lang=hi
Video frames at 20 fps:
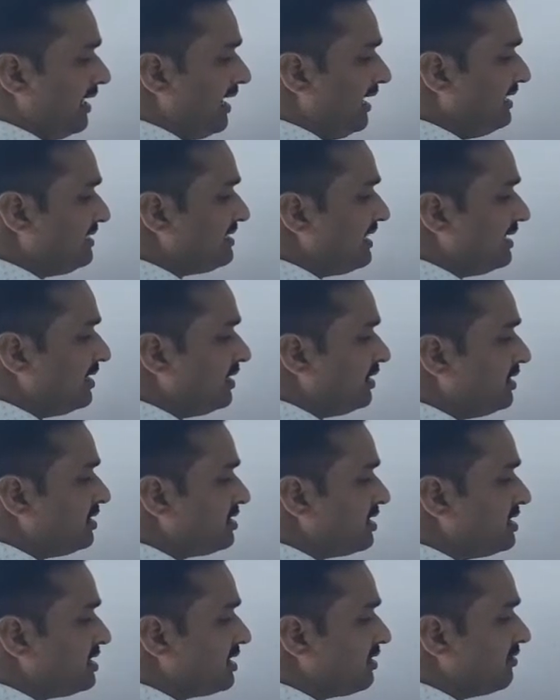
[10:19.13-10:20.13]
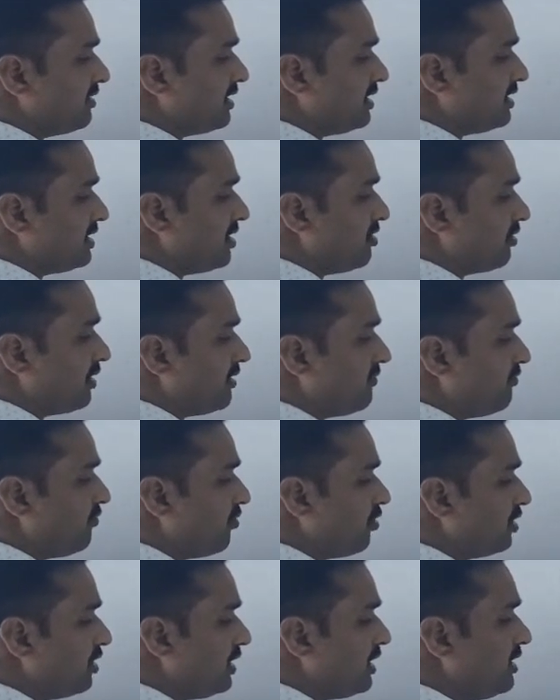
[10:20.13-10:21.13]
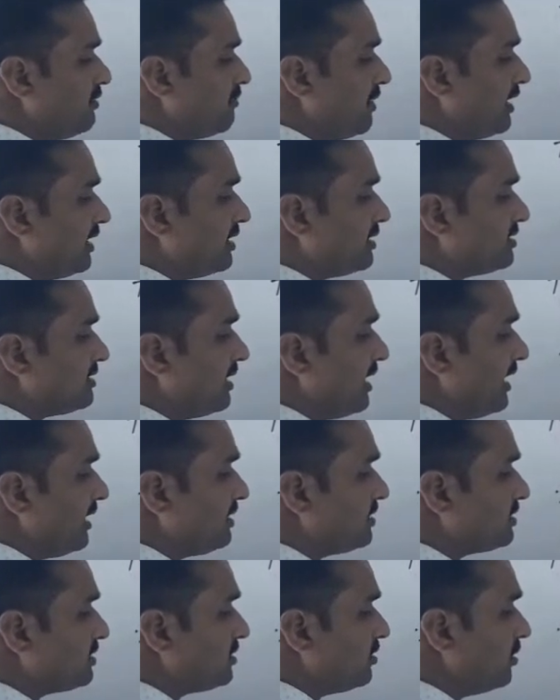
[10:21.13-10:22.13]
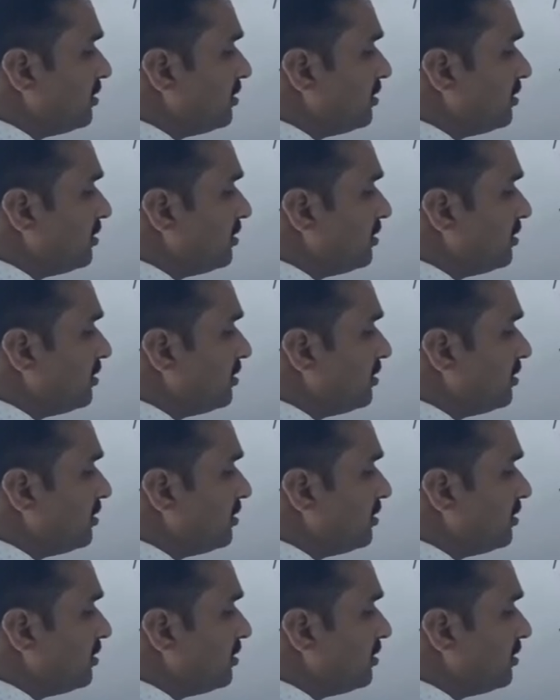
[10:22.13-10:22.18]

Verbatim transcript: एस यानी डिस्टेंस कवर कितना हो गया 40 माइनस एक्स